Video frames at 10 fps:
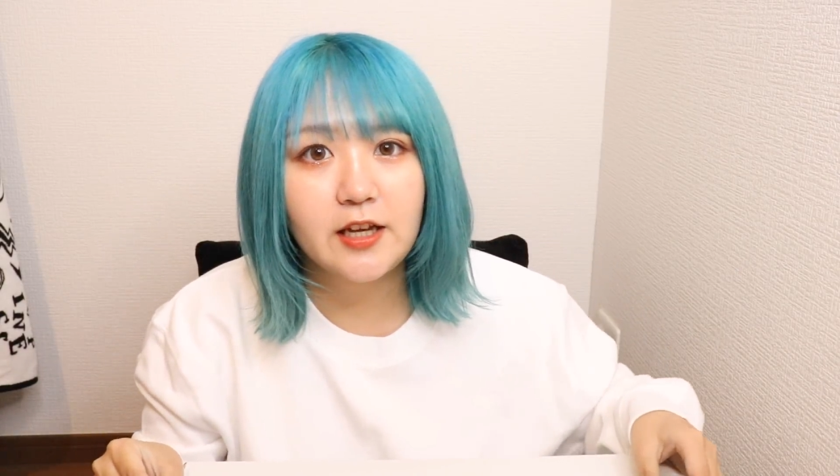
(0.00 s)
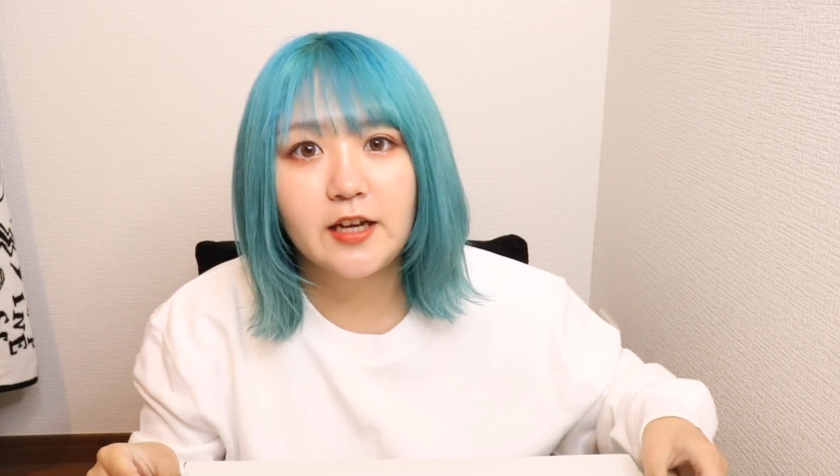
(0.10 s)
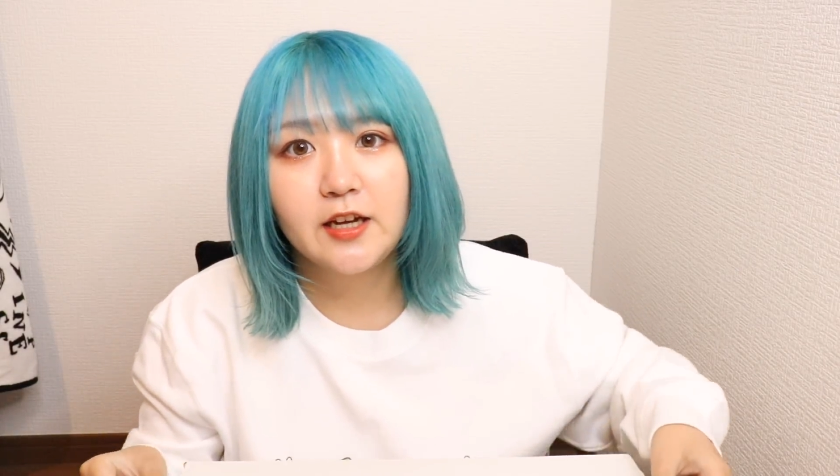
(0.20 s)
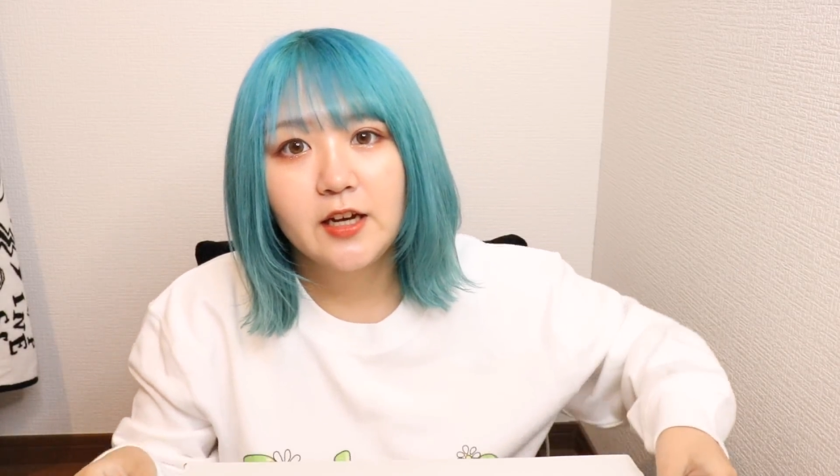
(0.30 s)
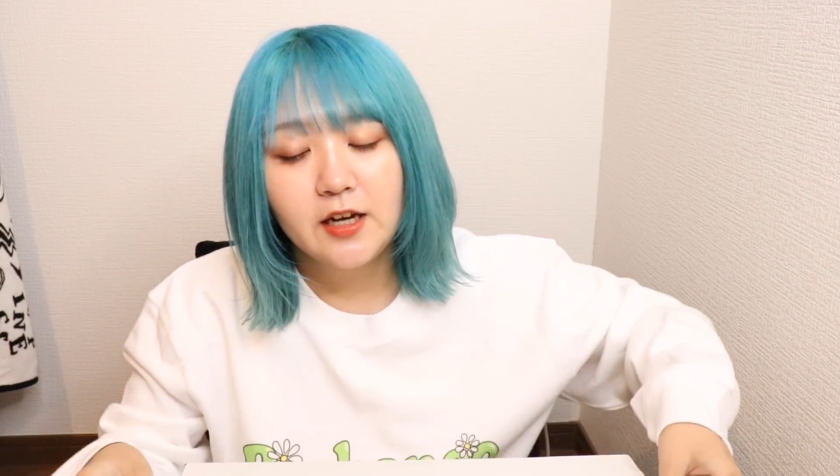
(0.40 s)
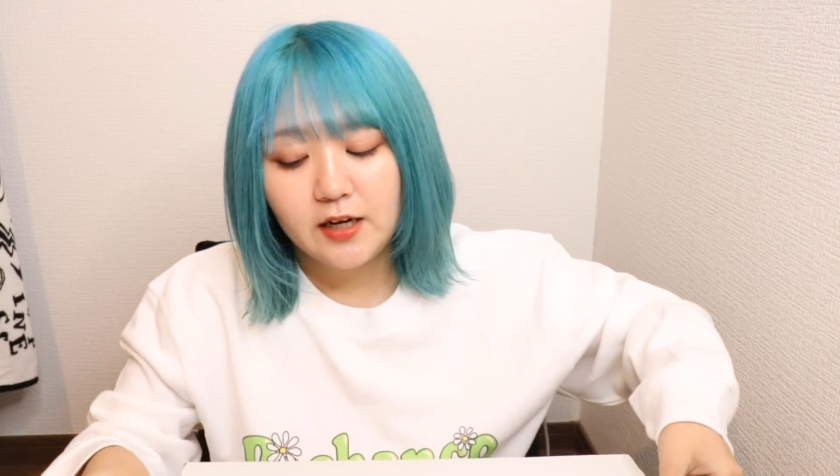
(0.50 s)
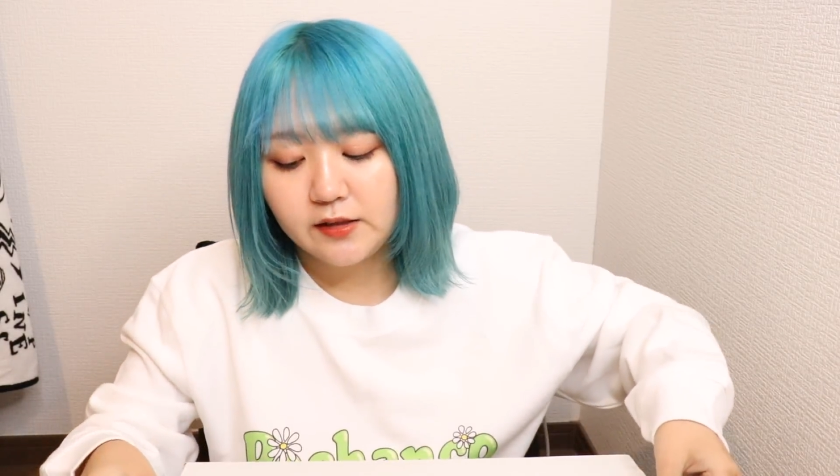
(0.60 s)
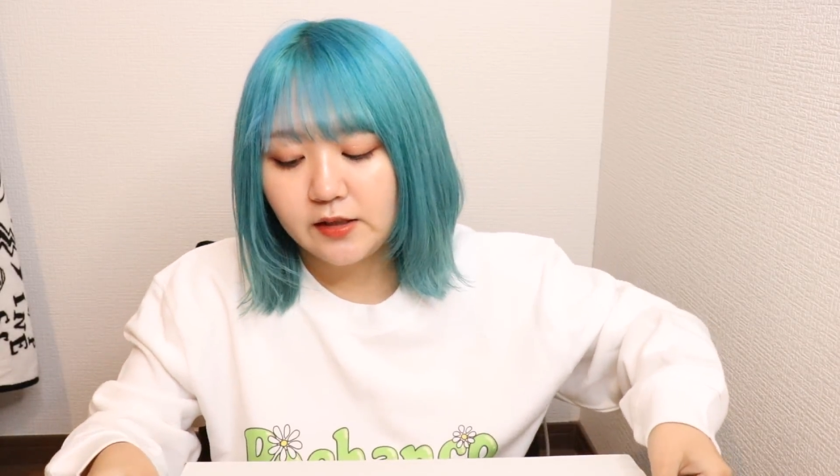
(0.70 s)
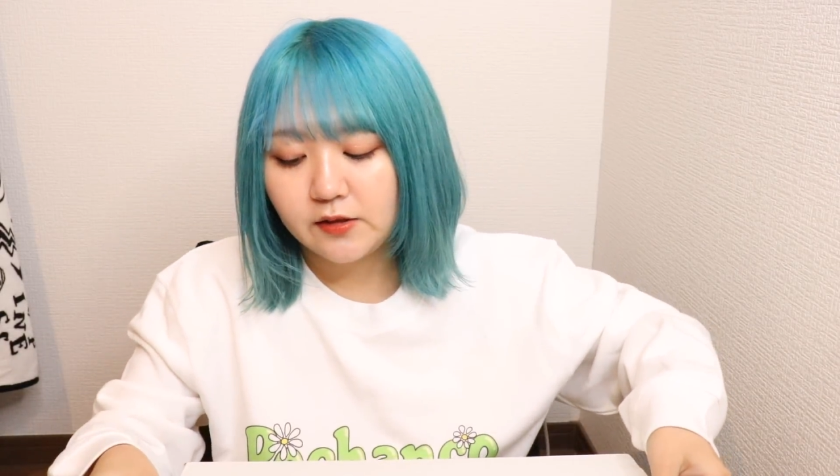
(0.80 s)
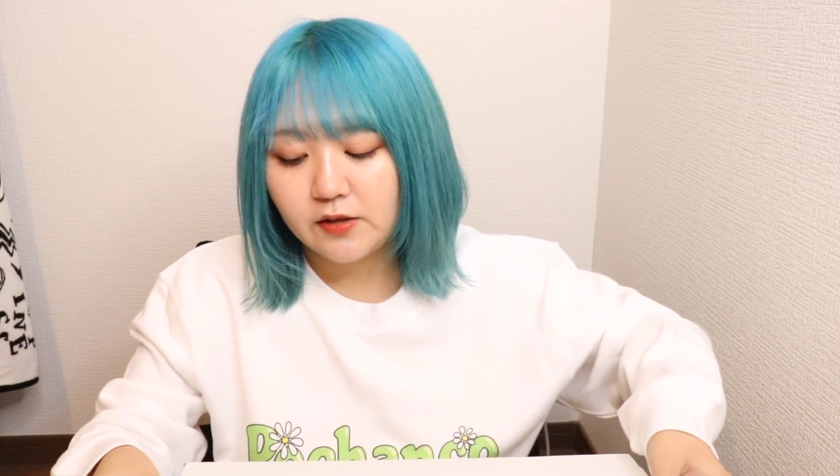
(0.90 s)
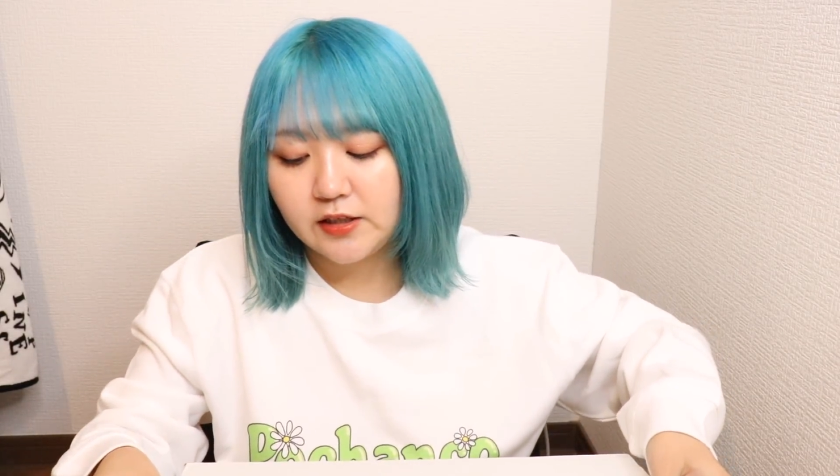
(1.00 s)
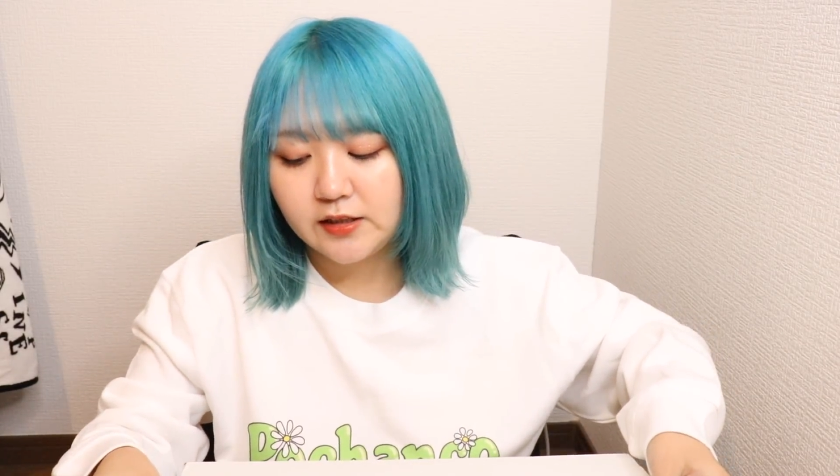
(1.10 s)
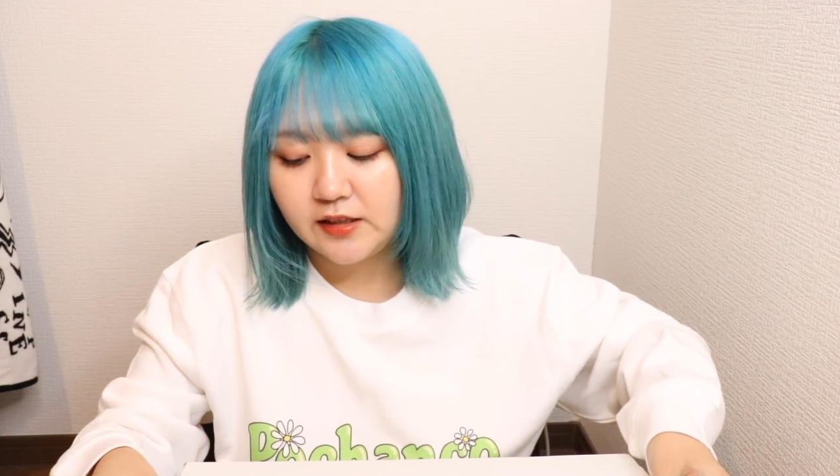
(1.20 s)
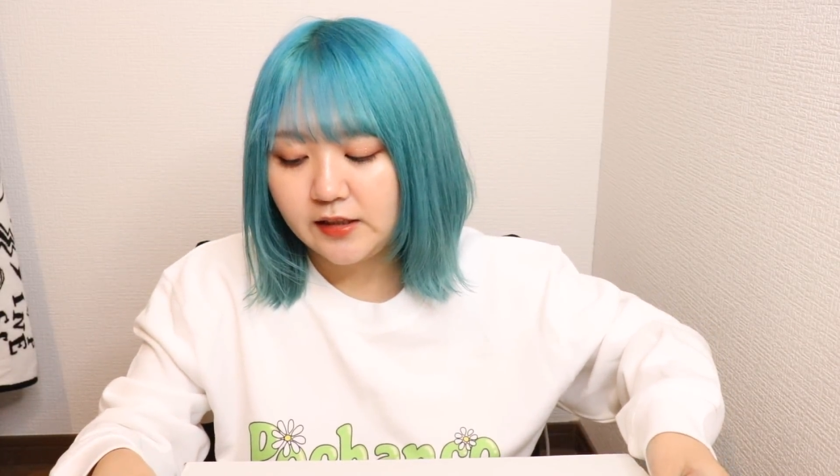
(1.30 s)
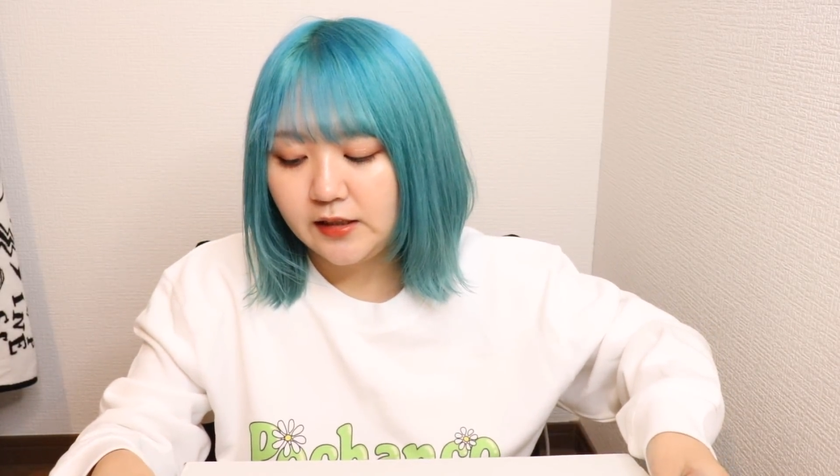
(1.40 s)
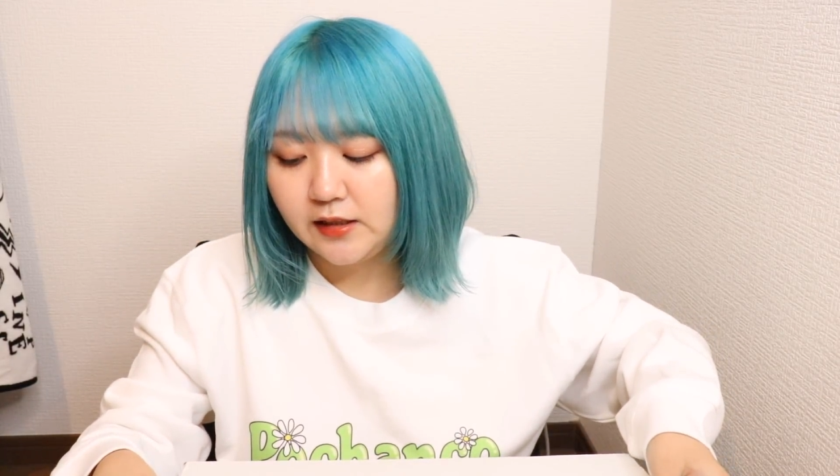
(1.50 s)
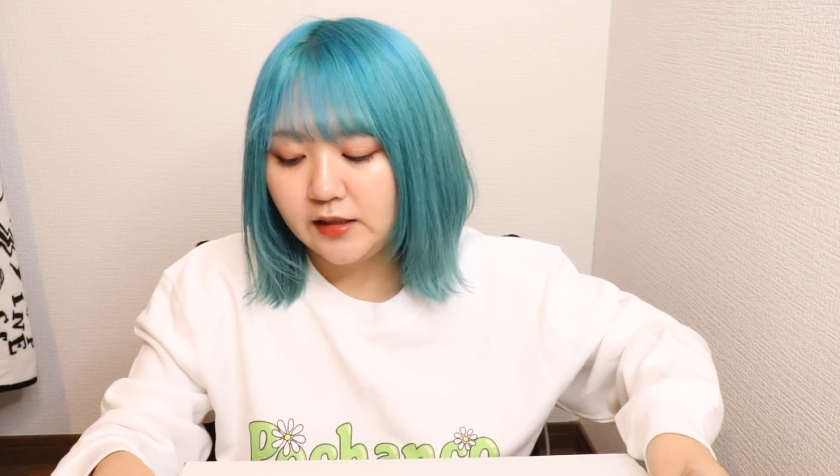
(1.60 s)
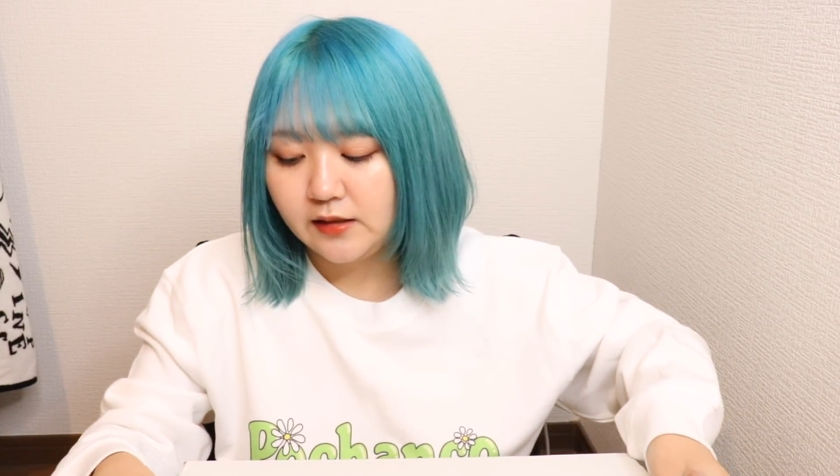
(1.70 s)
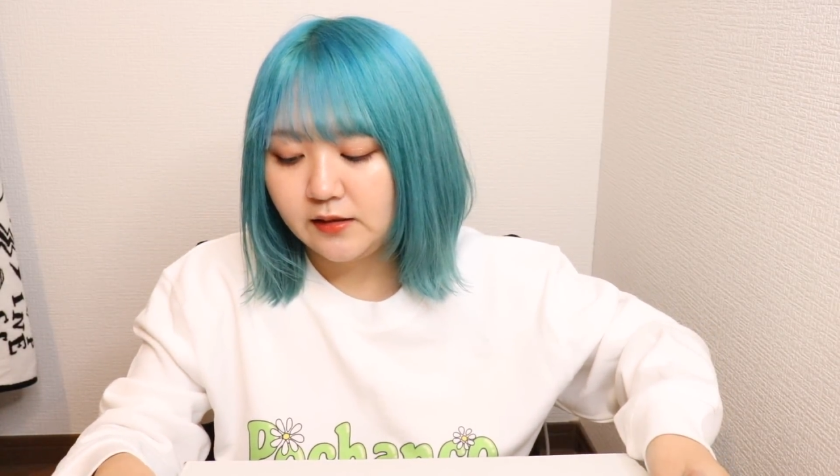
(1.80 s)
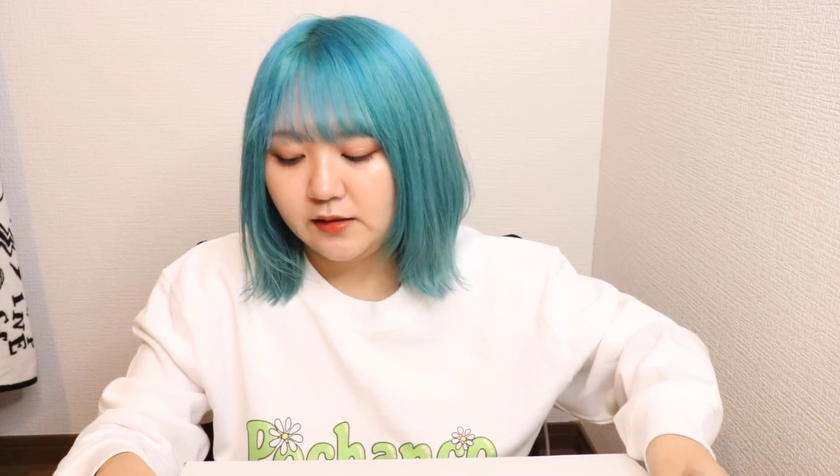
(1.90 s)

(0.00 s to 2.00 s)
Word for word: て、あとはトラステに